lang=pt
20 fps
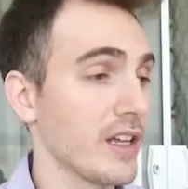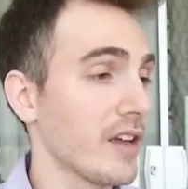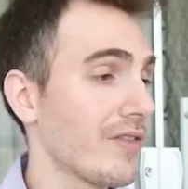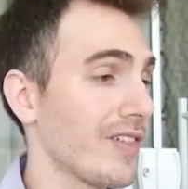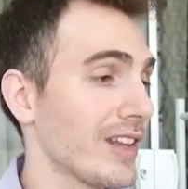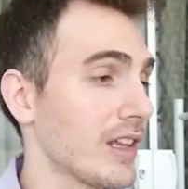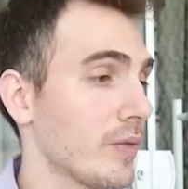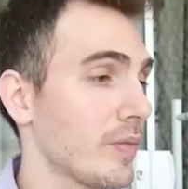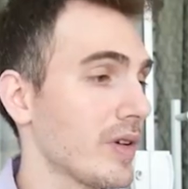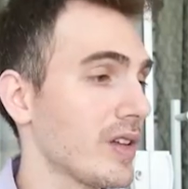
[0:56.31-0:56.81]
E
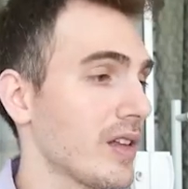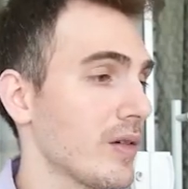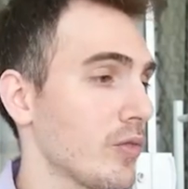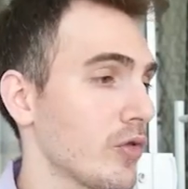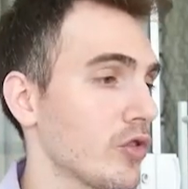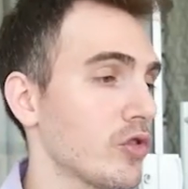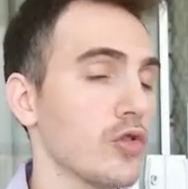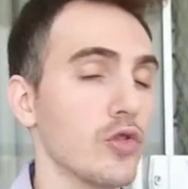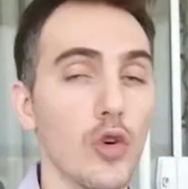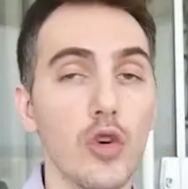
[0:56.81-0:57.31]
vai depender
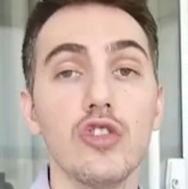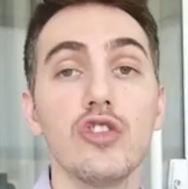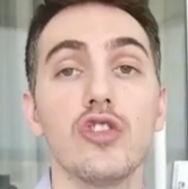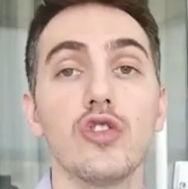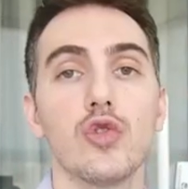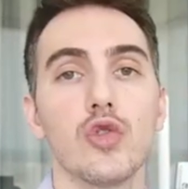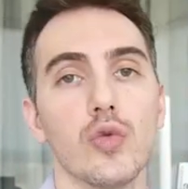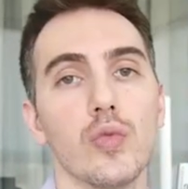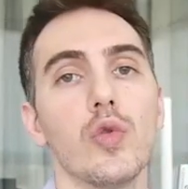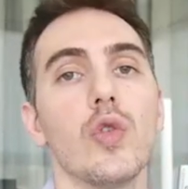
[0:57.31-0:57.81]
muito do
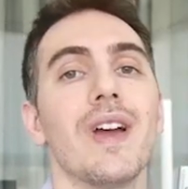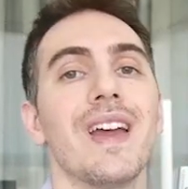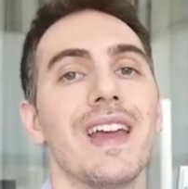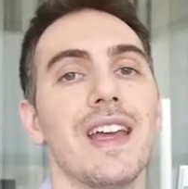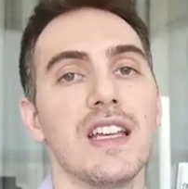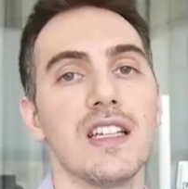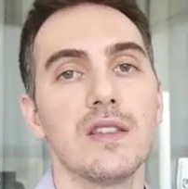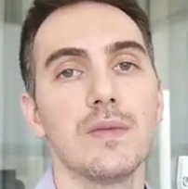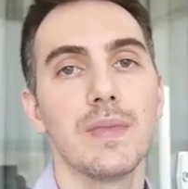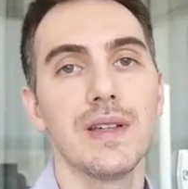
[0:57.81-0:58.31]
distúrbio
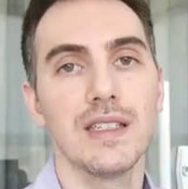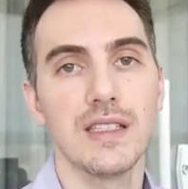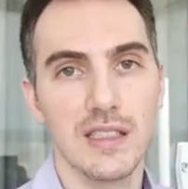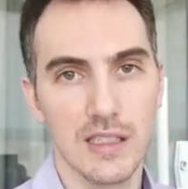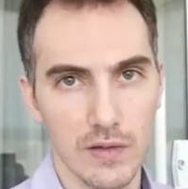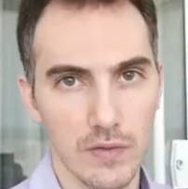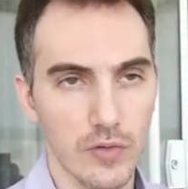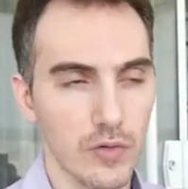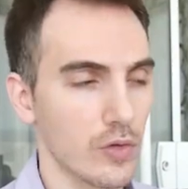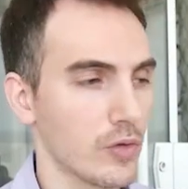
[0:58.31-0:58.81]

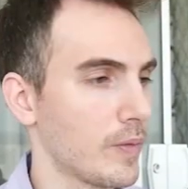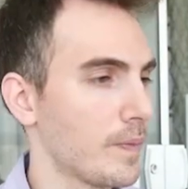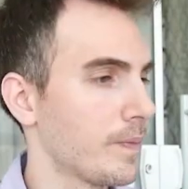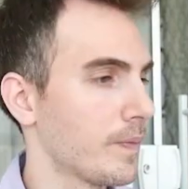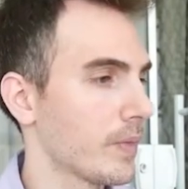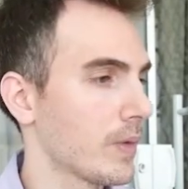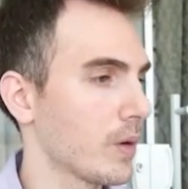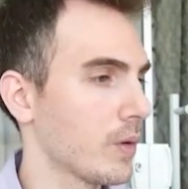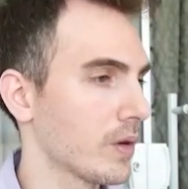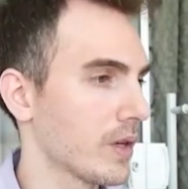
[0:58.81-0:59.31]
específico,
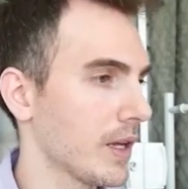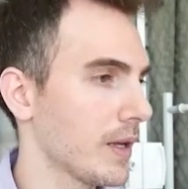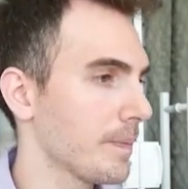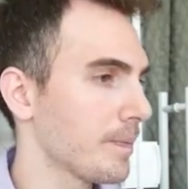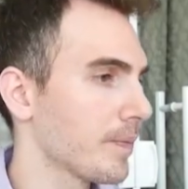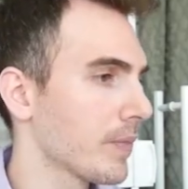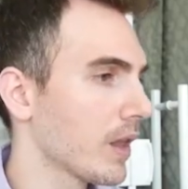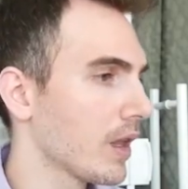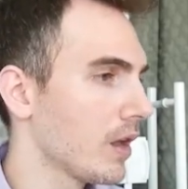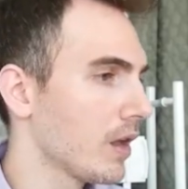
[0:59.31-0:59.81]

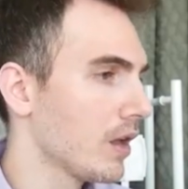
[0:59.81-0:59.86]
ok?